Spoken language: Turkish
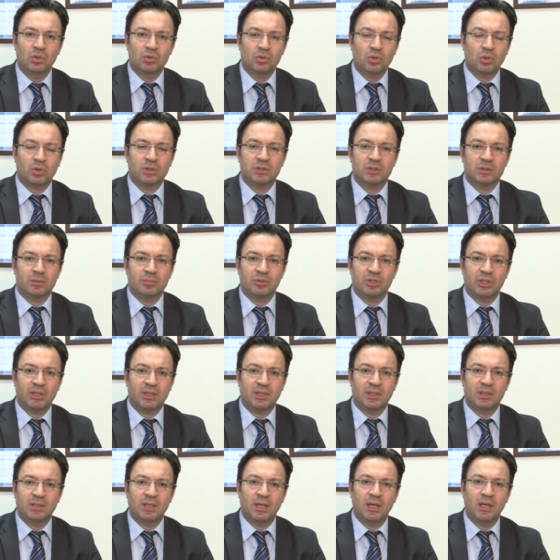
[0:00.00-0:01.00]
Çok hızlı bir
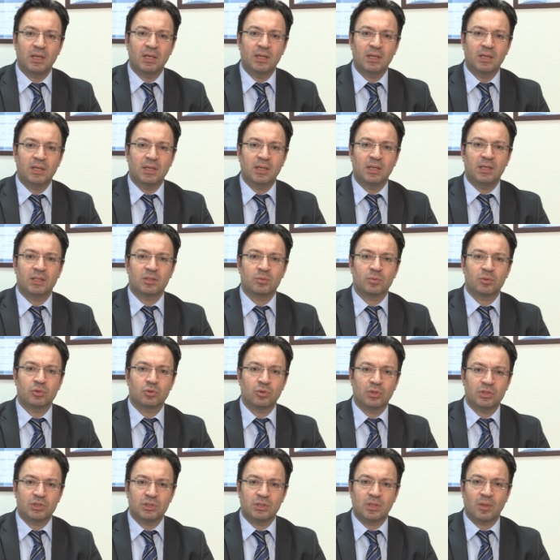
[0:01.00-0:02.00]
şekilde iyileşme
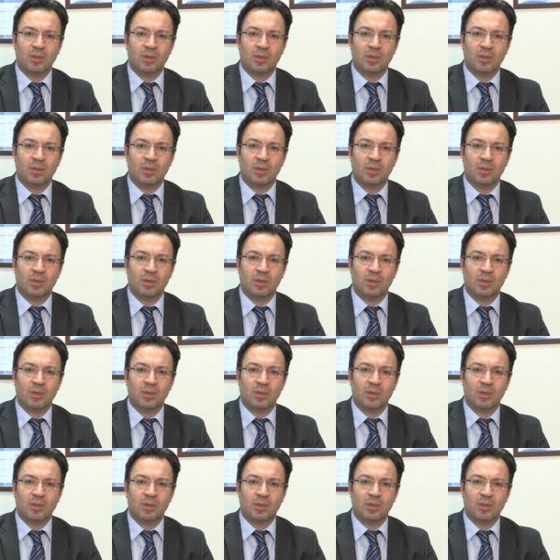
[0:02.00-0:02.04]
süreci